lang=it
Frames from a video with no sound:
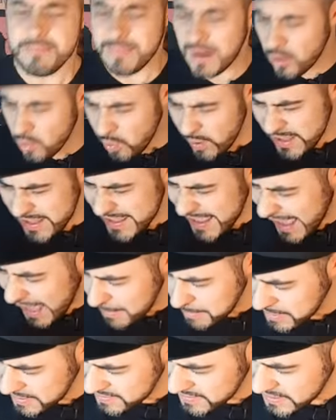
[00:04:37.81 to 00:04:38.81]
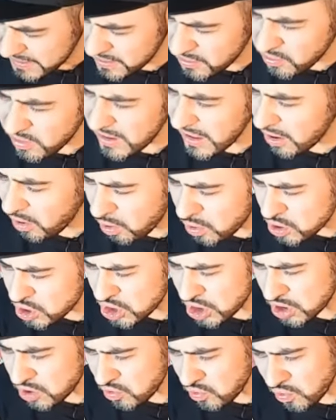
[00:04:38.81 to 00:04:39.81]
Ma quegli abiti,
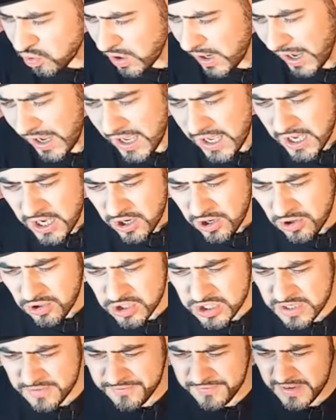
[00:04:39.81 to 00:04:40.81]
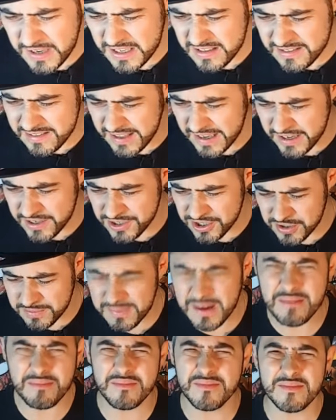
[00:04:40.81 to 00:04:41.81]
quell'acconciatura così vintage,
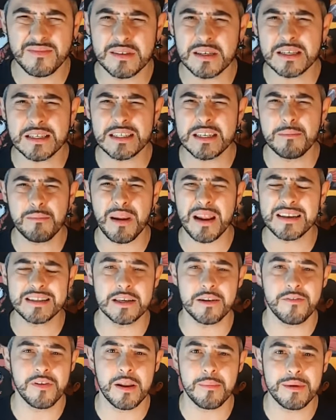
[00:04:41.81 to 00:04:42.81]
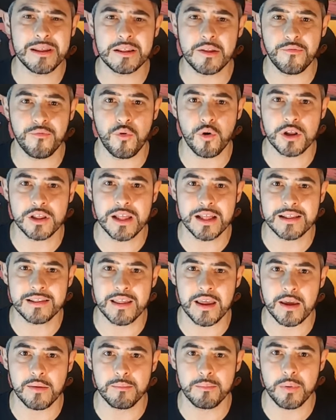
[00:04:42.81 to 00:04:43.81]
ma mm, sembra essere veramente fuori dal
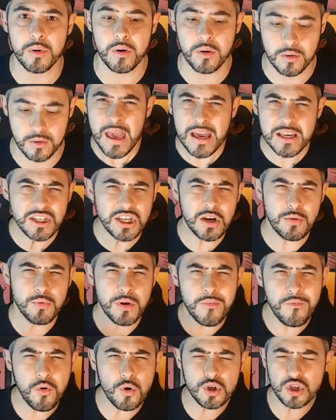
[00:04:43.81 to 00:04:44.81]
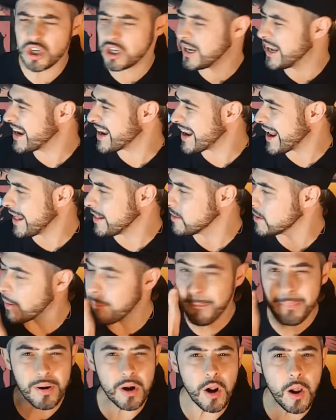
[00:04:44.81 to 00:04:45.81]
tempo. E c'è una voce narrante
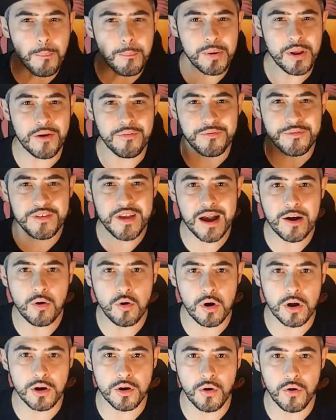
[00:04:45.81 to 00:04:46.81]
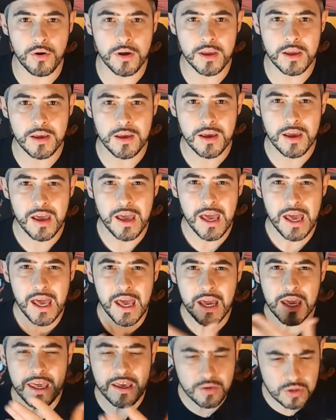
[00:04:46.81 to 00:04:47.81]
proprio a fianco a noi
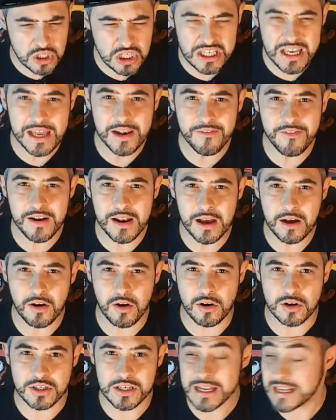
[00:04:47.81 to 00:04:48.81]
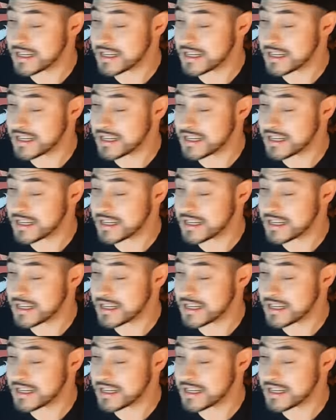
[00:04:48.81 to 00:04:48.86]
che osserva la cosa,